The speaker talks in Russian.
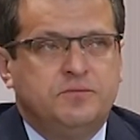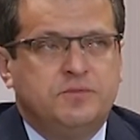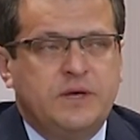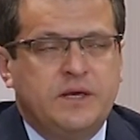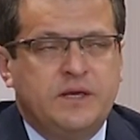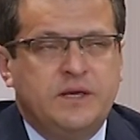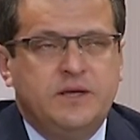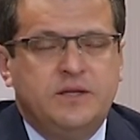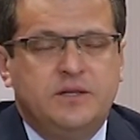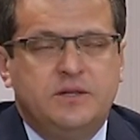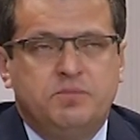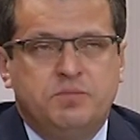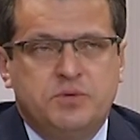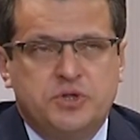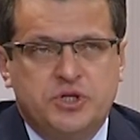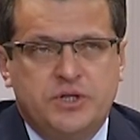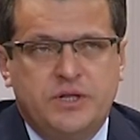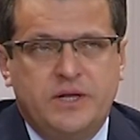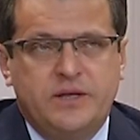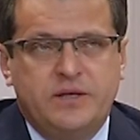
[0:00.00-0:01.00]
какие-то
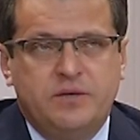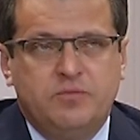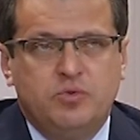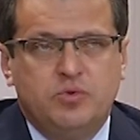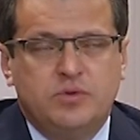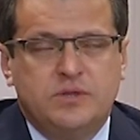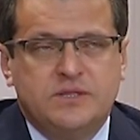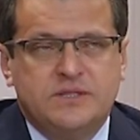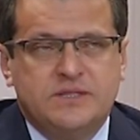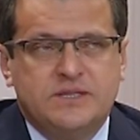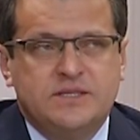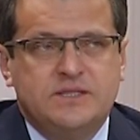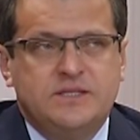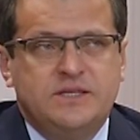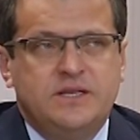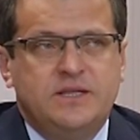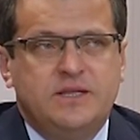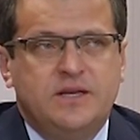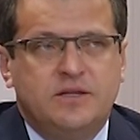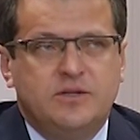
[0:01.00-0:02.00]
пожелания будут от
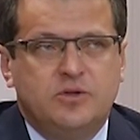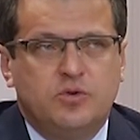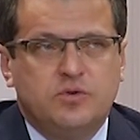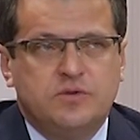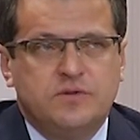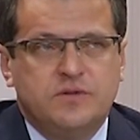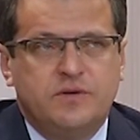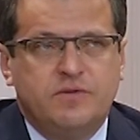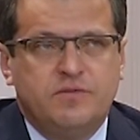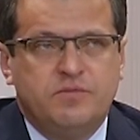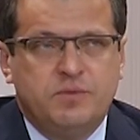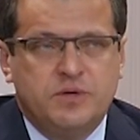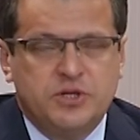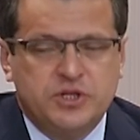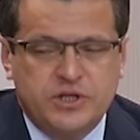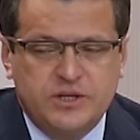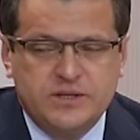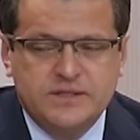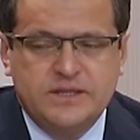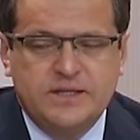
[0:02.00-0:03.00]
соседей, от родственников,
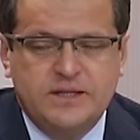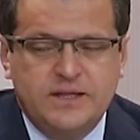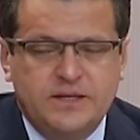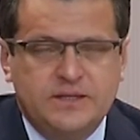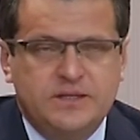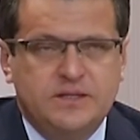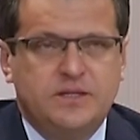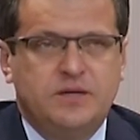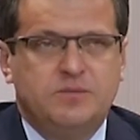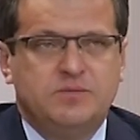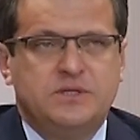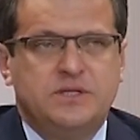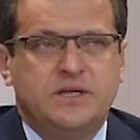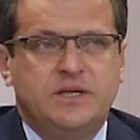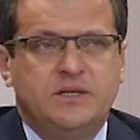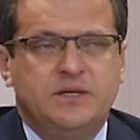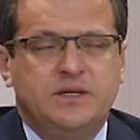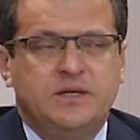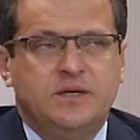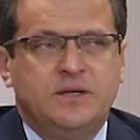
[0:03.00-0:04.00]
пожалуйста, дайте нам
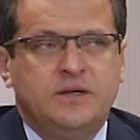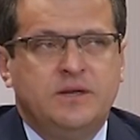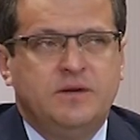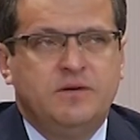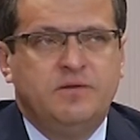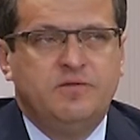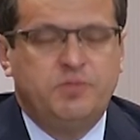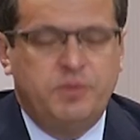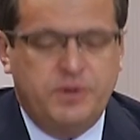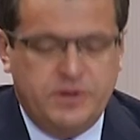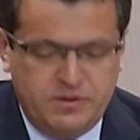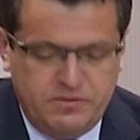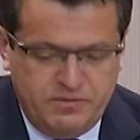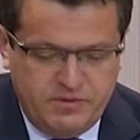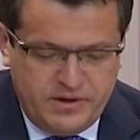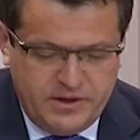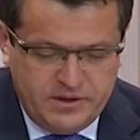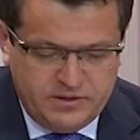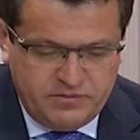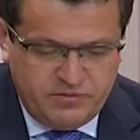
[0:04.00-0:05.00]
знать в
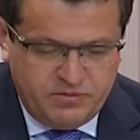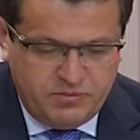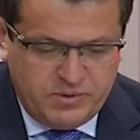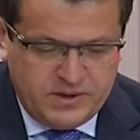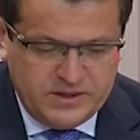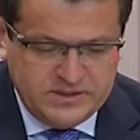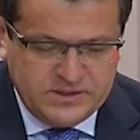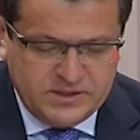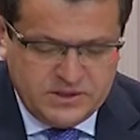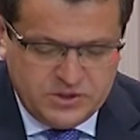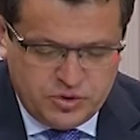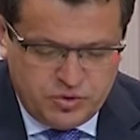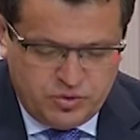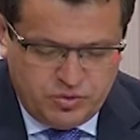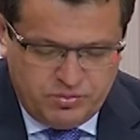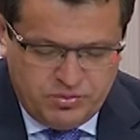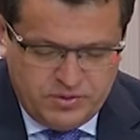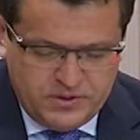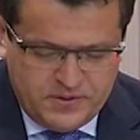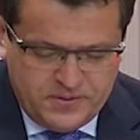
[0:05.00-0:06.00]
преддверии этого праздника,
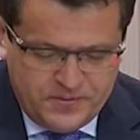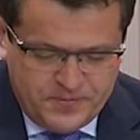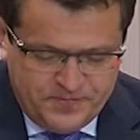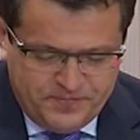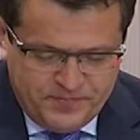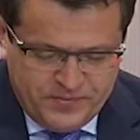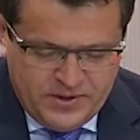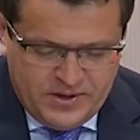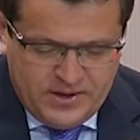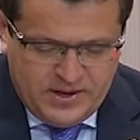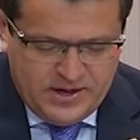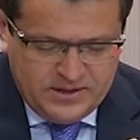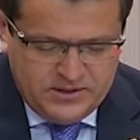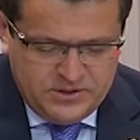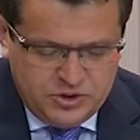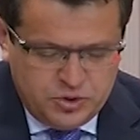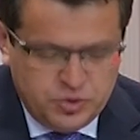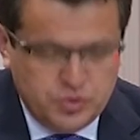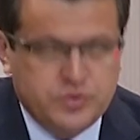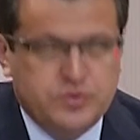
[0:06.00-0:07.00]
чтобы
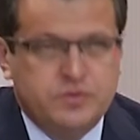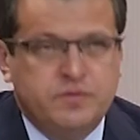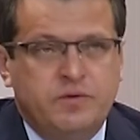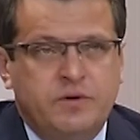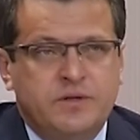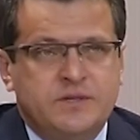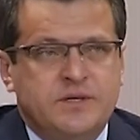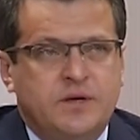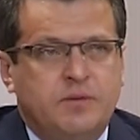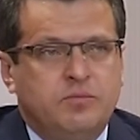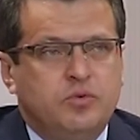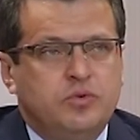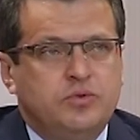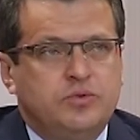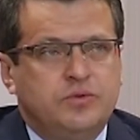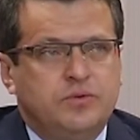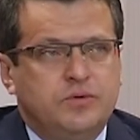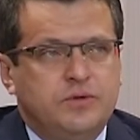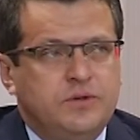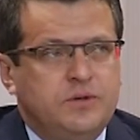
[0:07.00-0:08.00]
они чувствовали
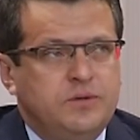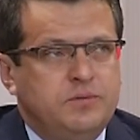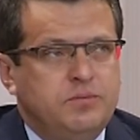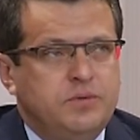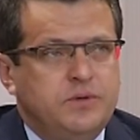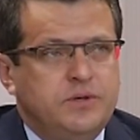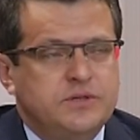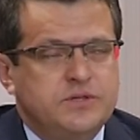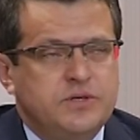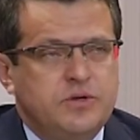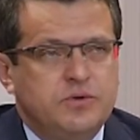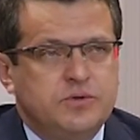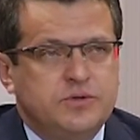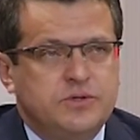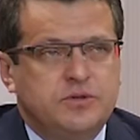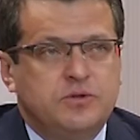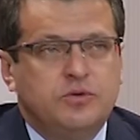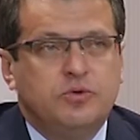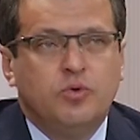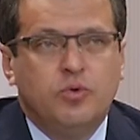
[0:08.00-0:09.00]
заботу и были
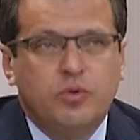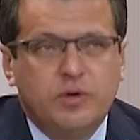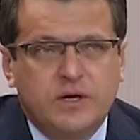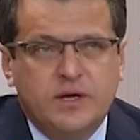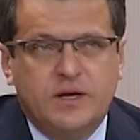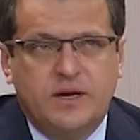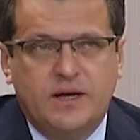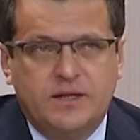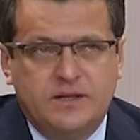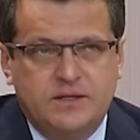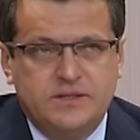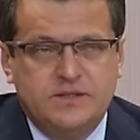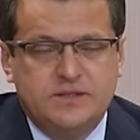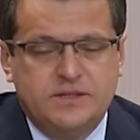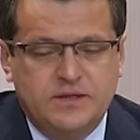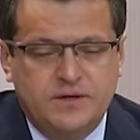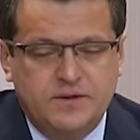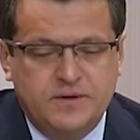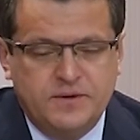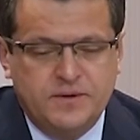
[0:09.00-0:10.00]
слезы только
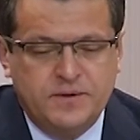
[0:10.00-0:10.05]
радости.